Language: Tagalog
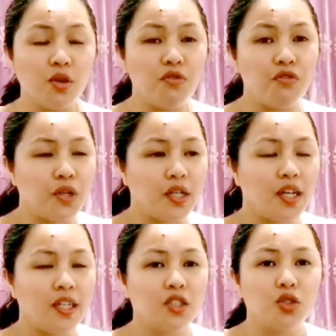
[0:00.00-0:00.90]

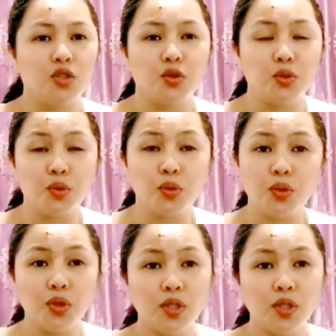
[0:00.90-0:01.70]
forget to